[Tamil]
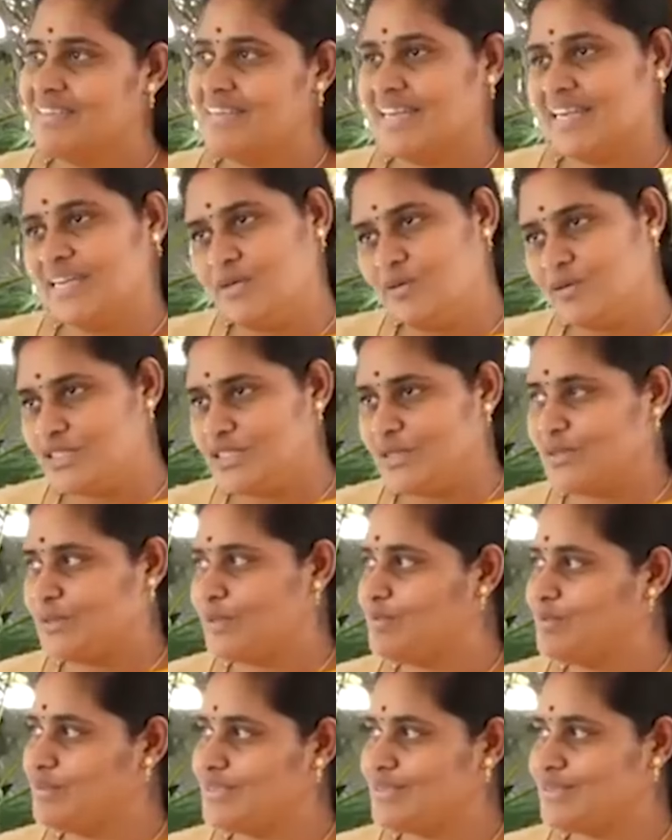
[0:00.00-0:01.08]
நாங்கள்
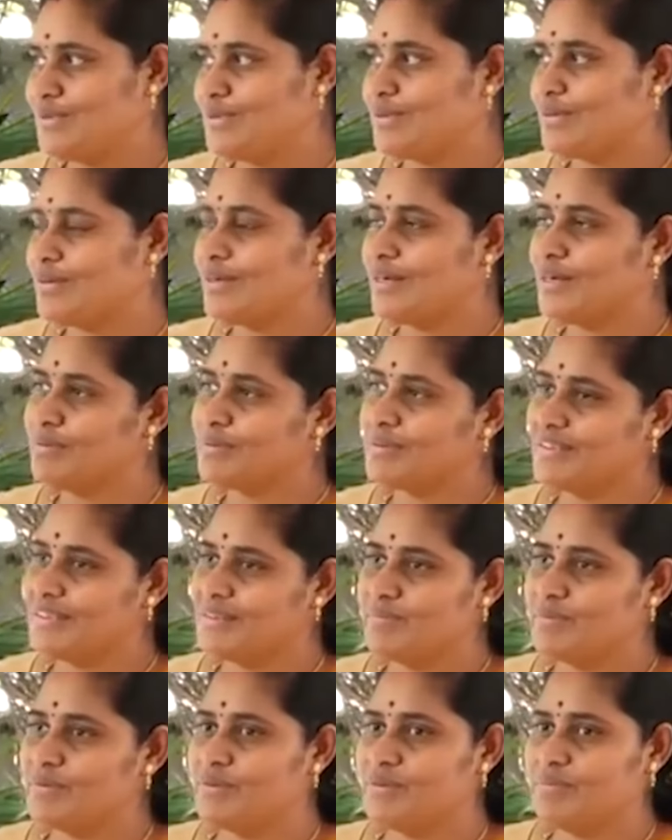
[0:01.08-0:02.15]
யோசிக்கிறோம் அப்படின்னு சொல்கிறோம் அப்புறம்
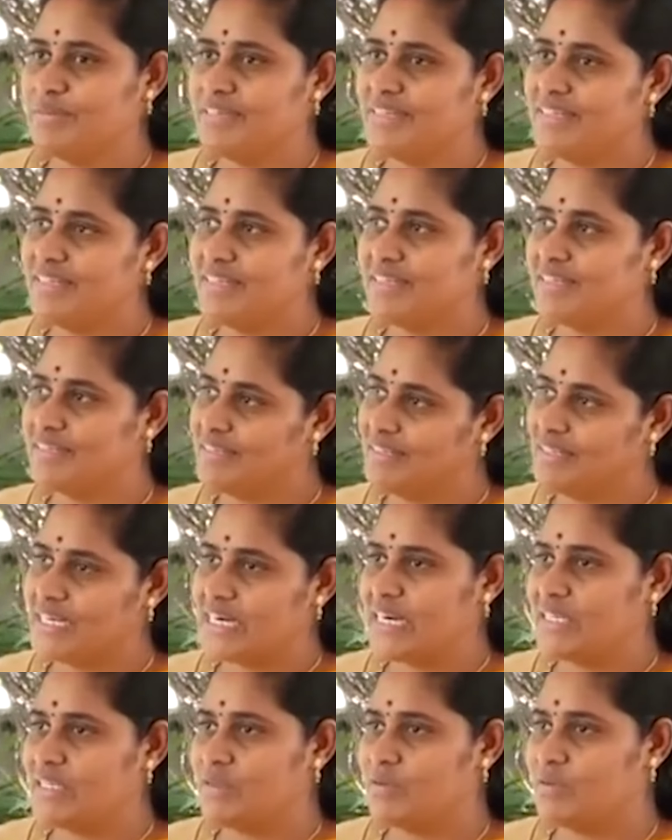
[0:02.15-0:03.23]
திரும்ப ஒரு மீட்டிங் இருக்குது
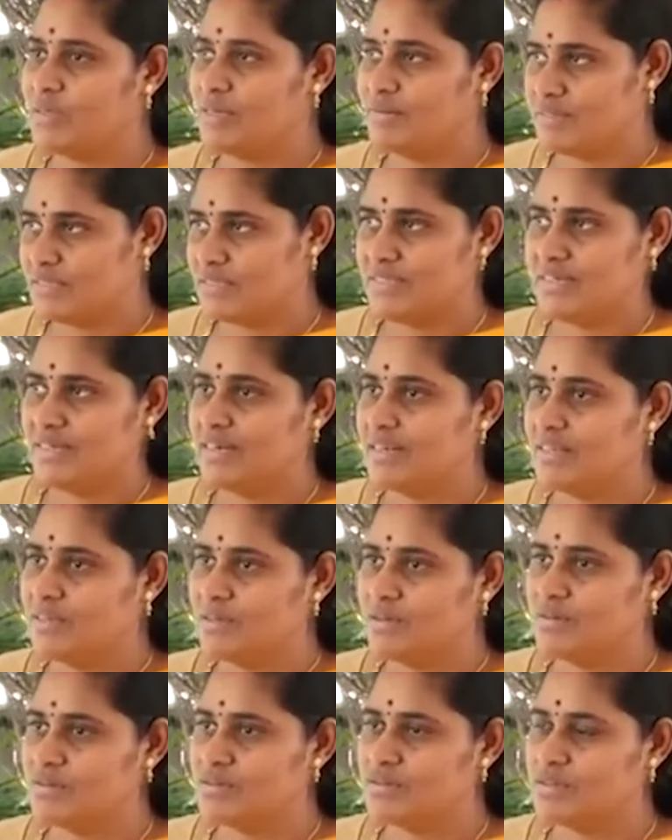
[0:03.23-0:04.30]
நீங்கள் கலந்துக்கணும் அவசியம்
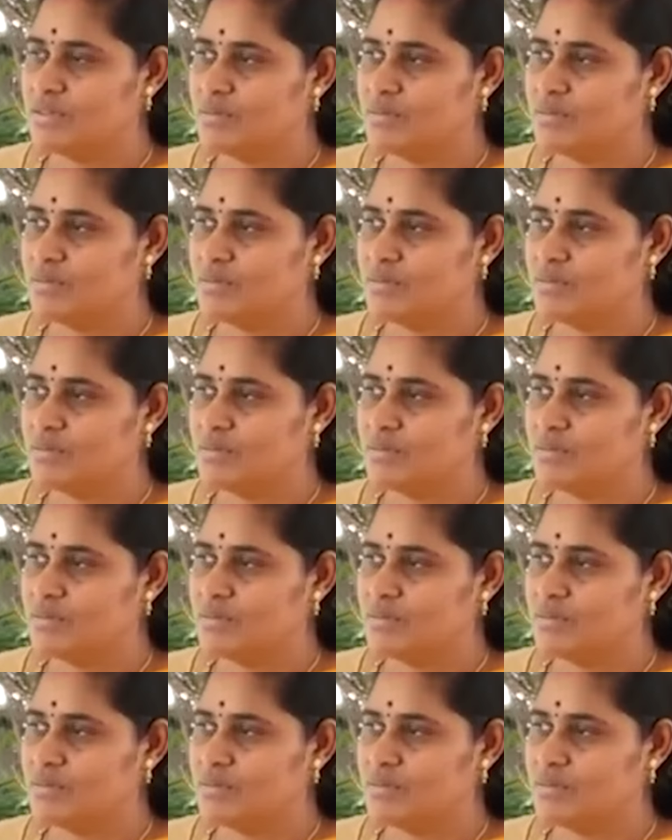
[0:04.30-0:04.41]
கலந்துக்கணும்னு